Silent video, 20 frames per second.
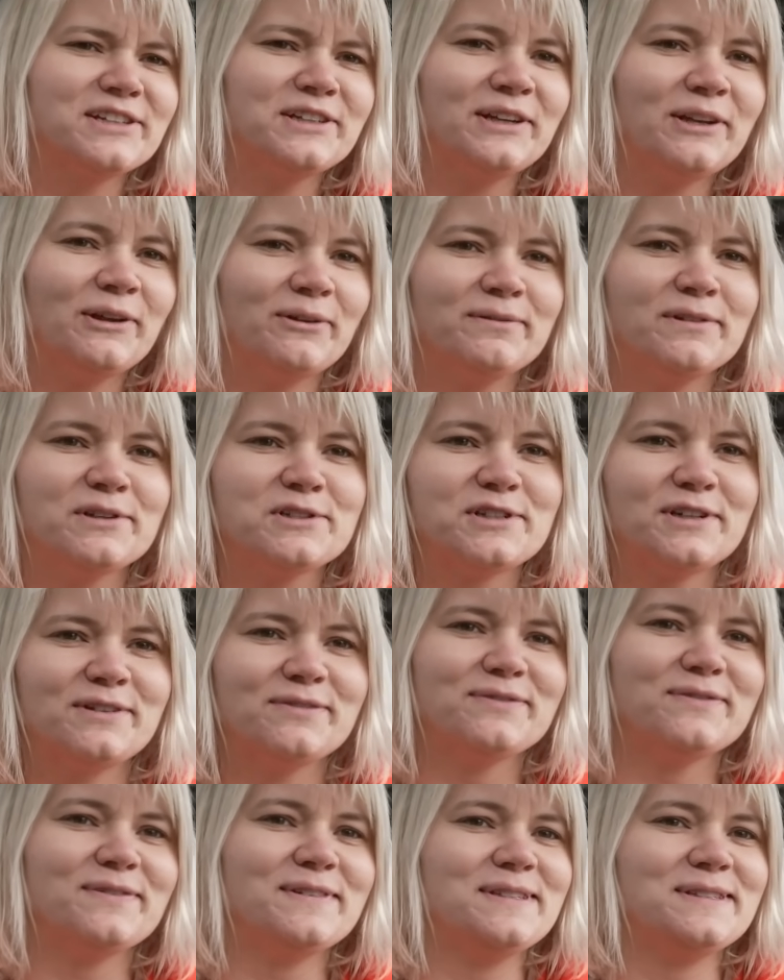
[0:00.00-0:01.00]
in der
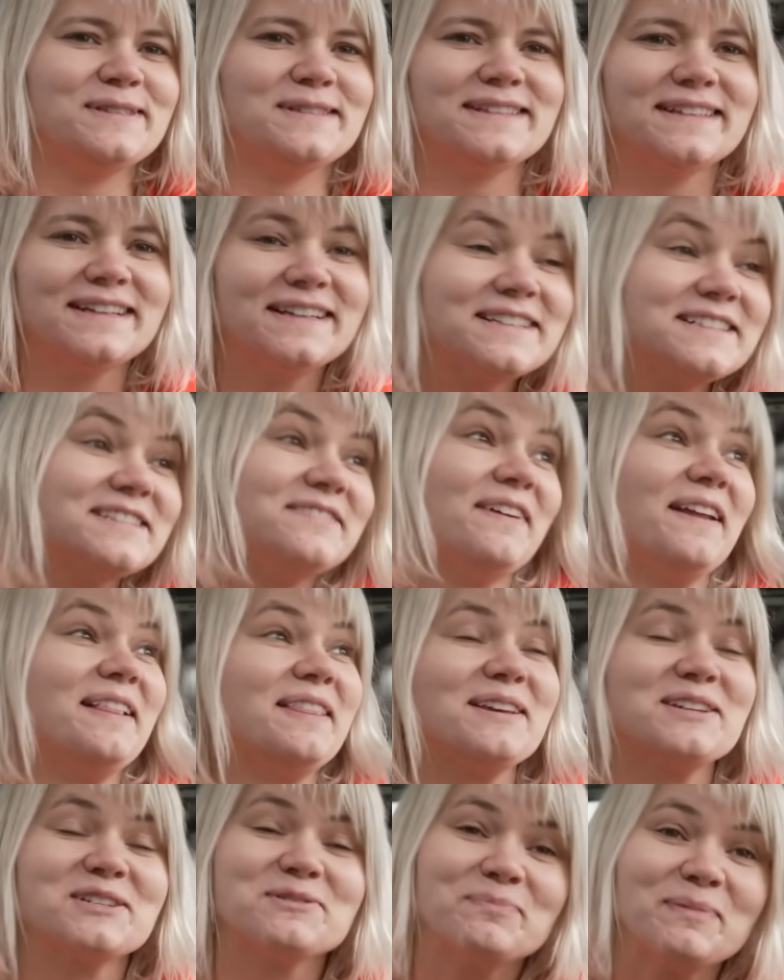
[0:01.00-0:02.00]
Landwirtschaft, das, das
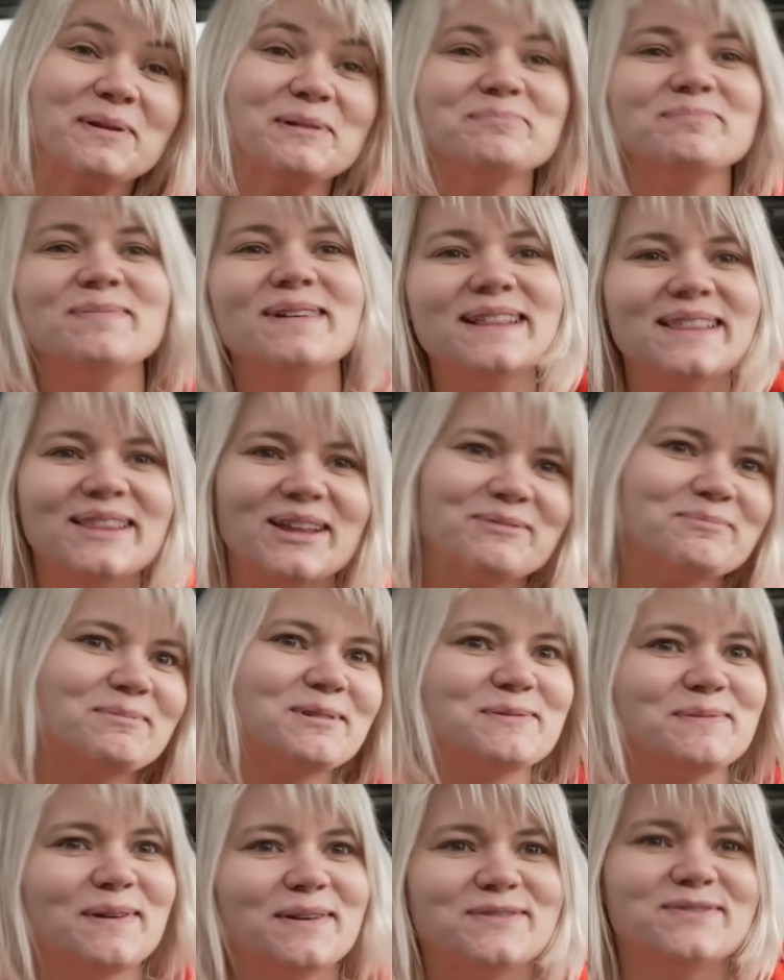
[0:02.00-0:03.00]
Wetter spielt mit, dann
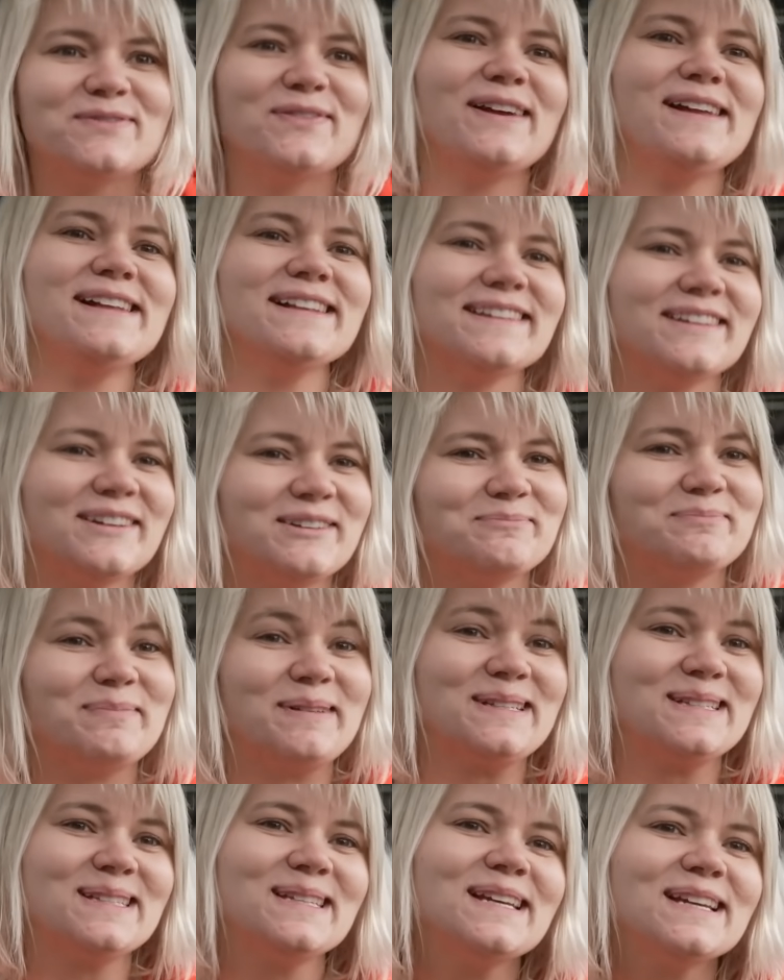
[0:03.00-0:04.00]
muss man aufs Feld, dann
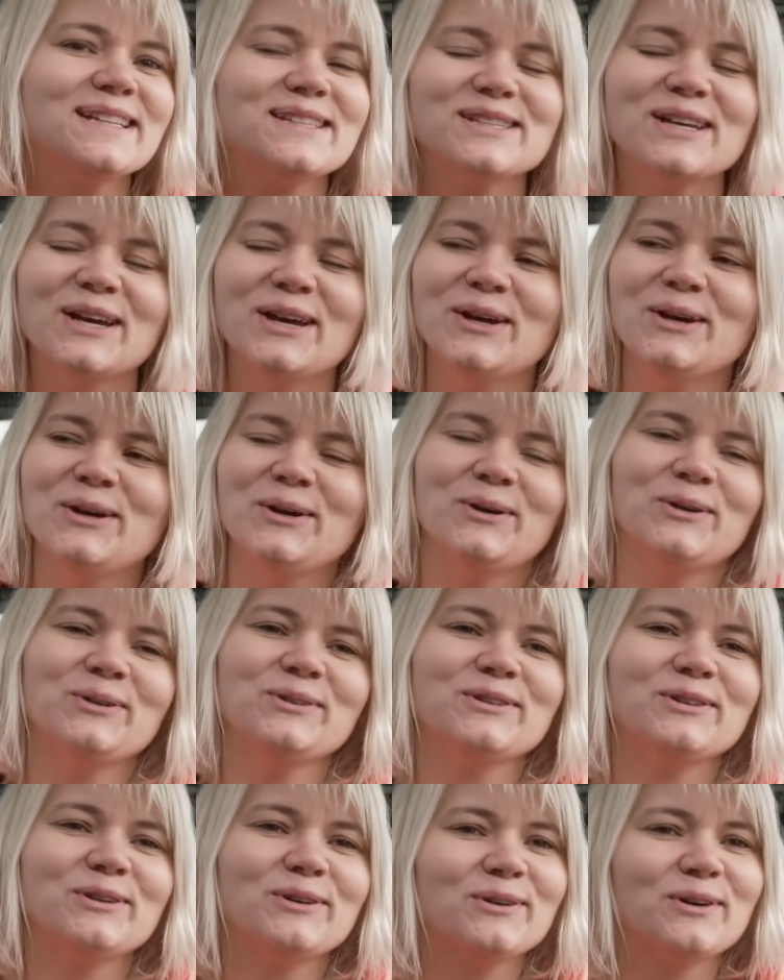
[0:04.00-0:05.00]
pressiert
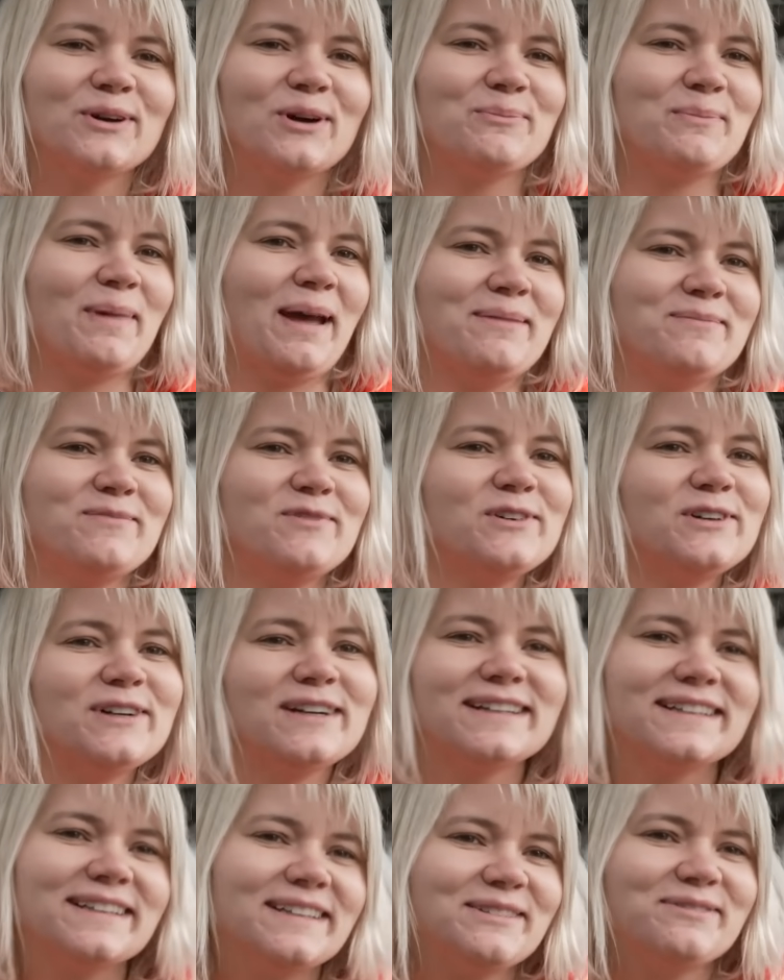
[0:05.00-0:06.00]
und da kann man einfach
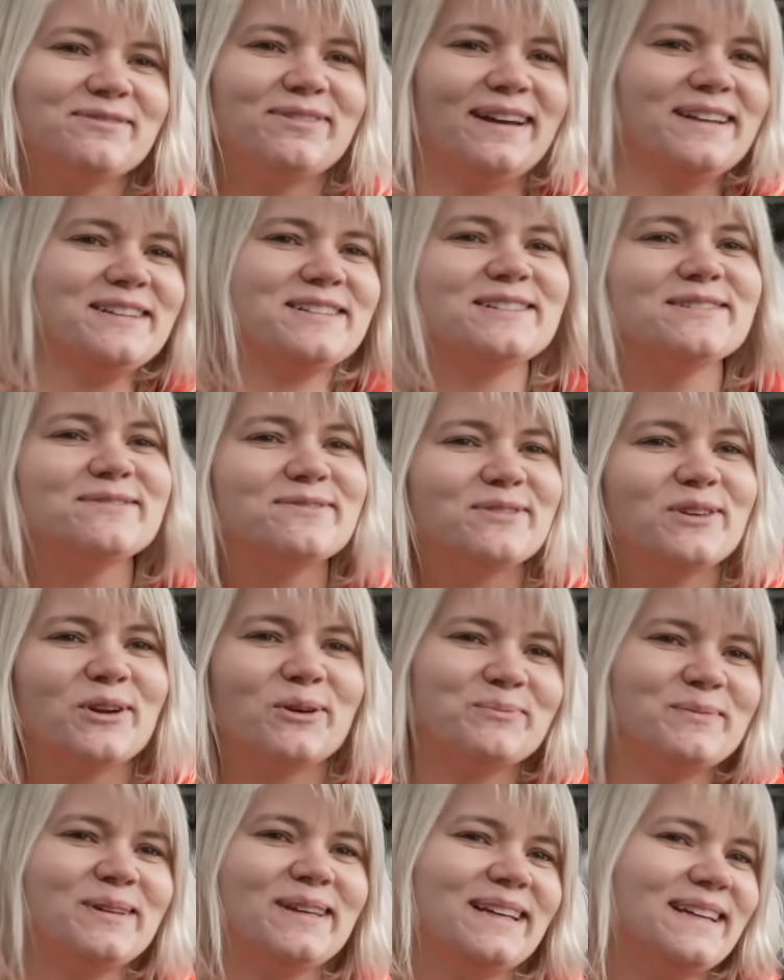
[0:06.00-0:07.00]
den Feinschliff noch
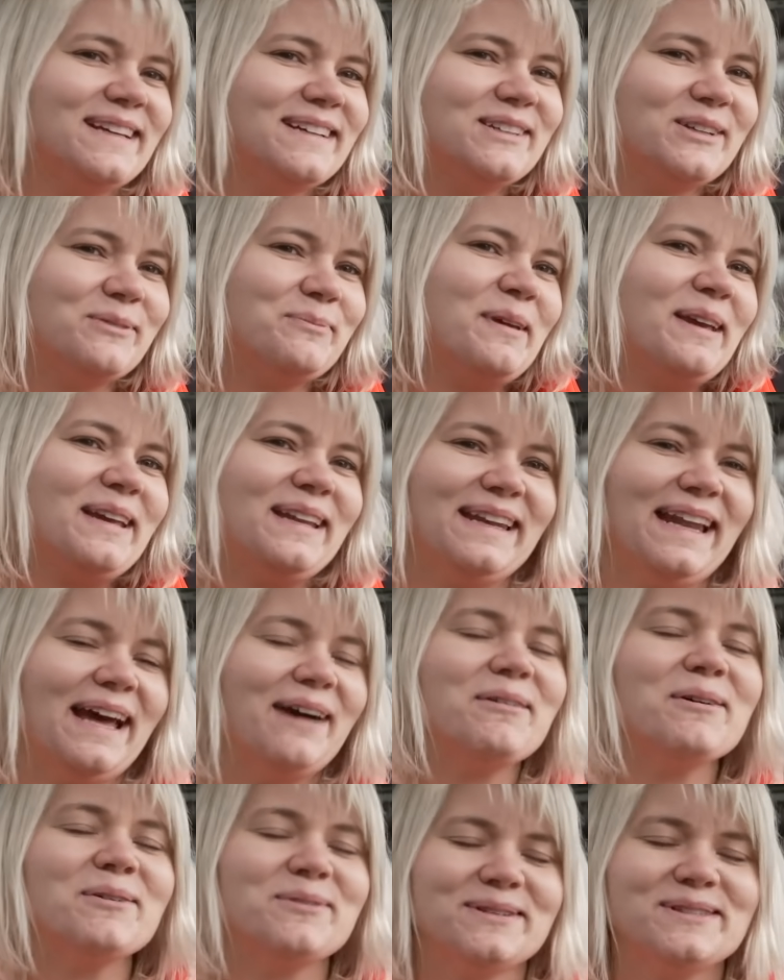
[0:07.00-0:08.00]
mehr, noch mehr
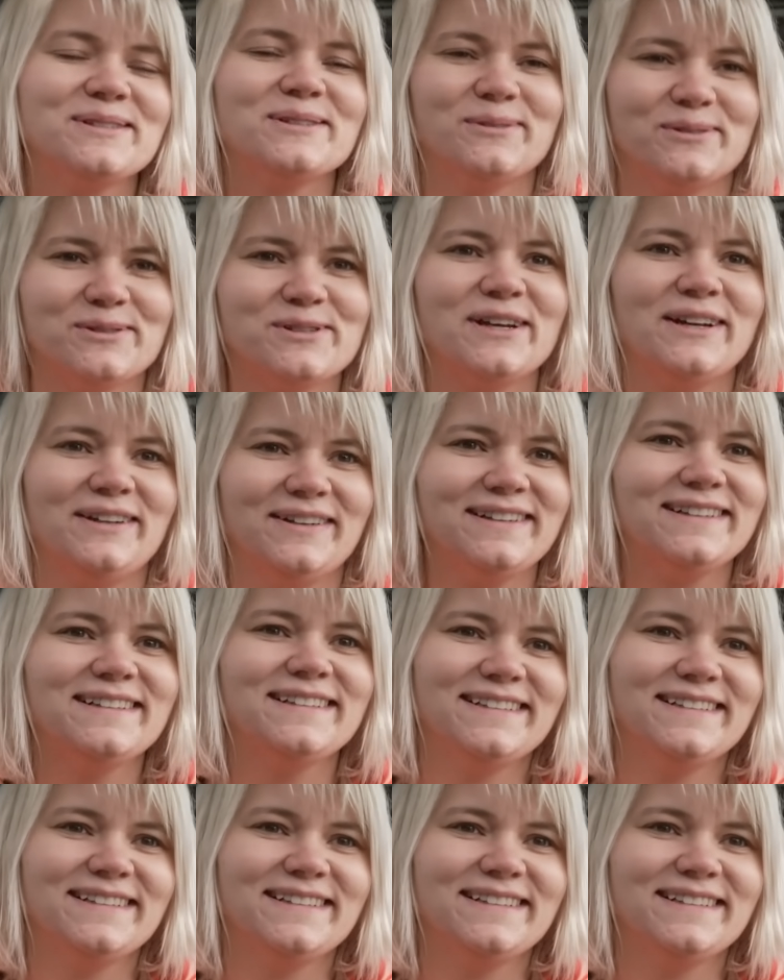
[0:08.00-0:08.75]
genauer alles anschauen.